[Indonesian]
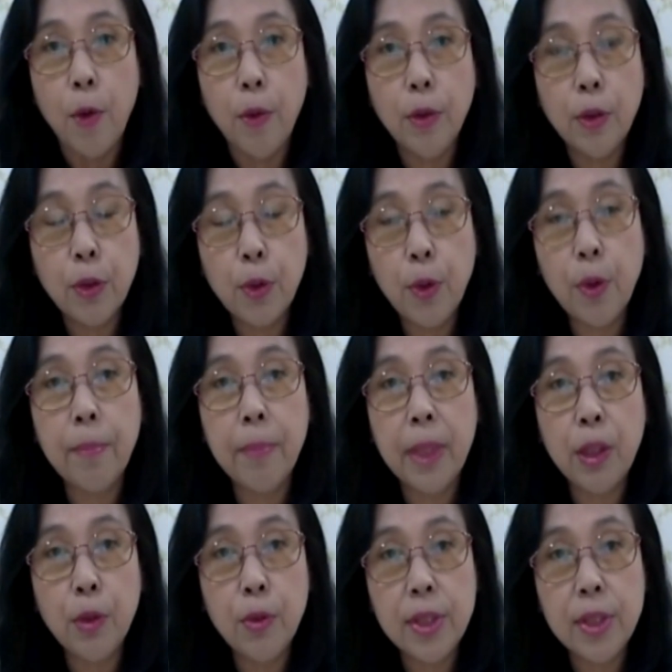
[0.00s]
untuk
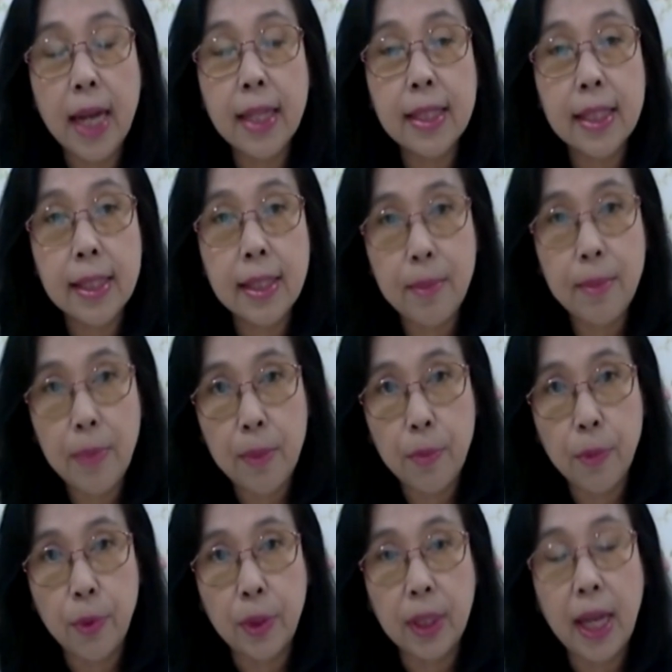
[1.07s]
menunjang sistem
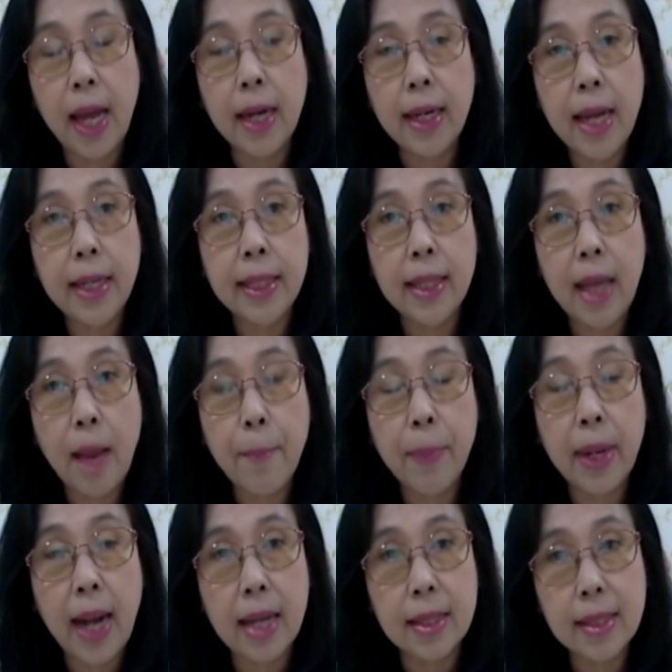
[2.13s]
imun karena dia
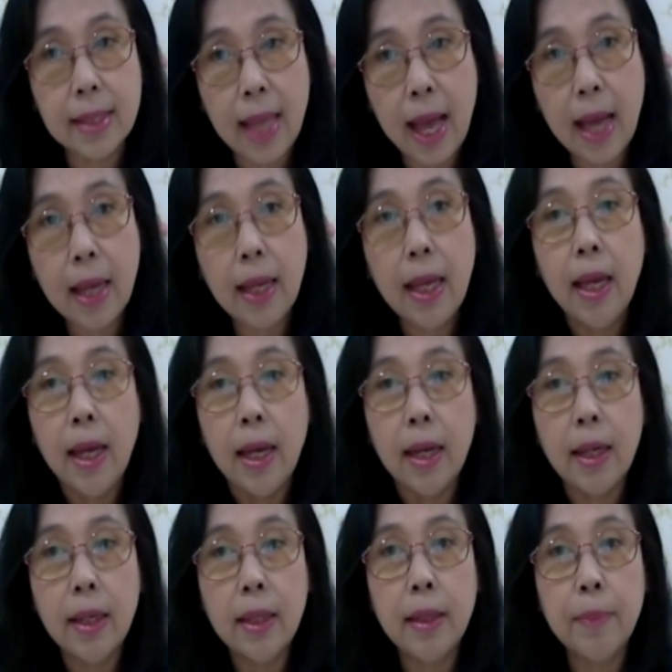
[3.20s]
merangsang
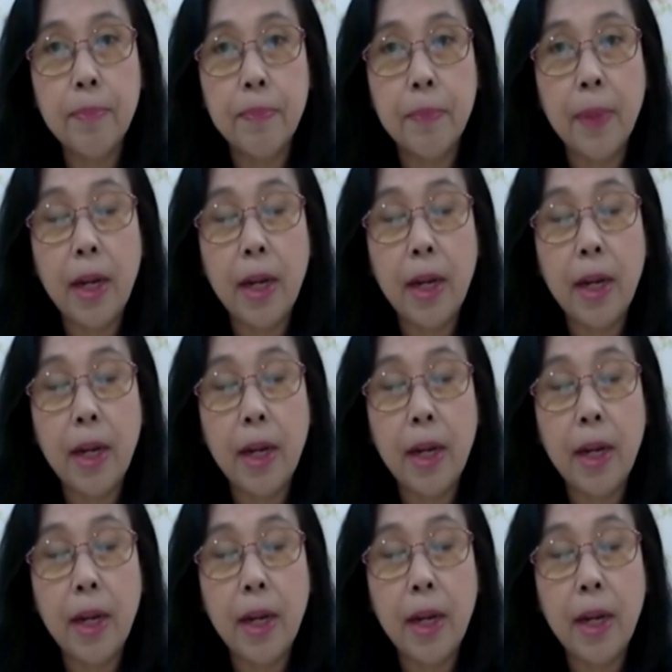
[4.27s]
uh,